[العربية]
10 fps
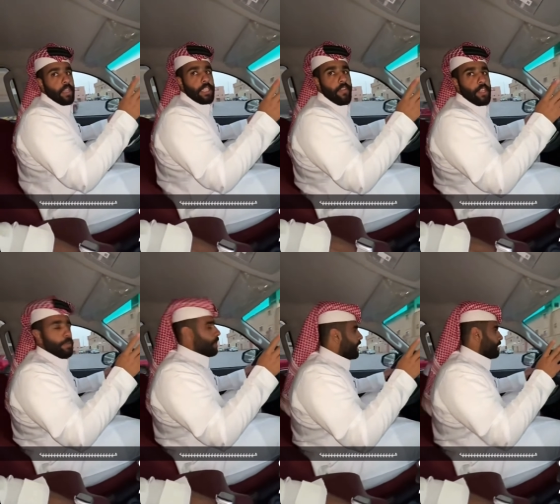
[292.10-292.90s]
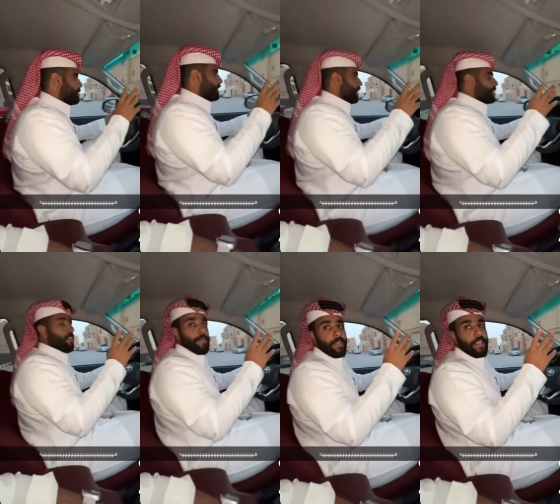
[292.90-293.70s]
صورت ويلي جاي مش لا
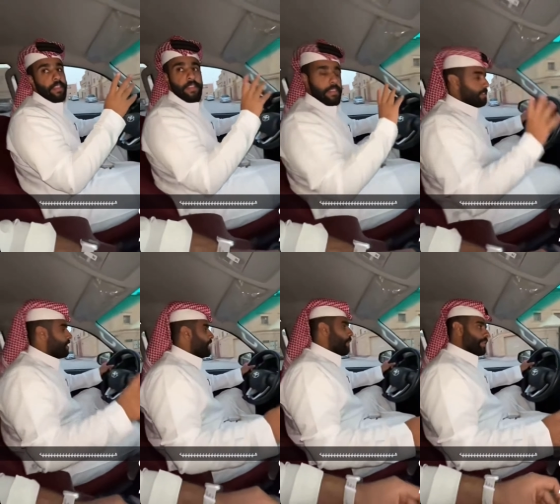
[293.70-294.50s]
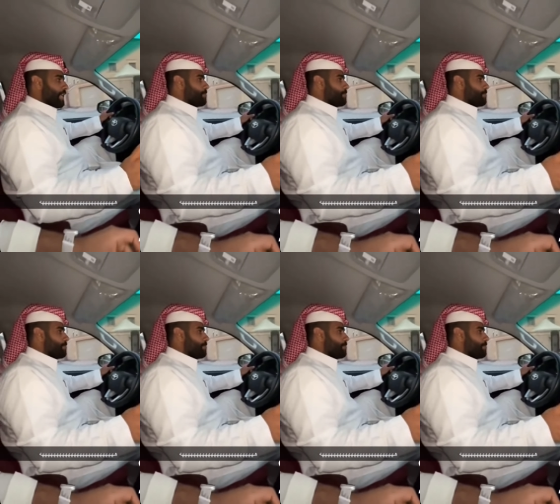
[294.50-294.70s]
تظلمني لا والله اتكلم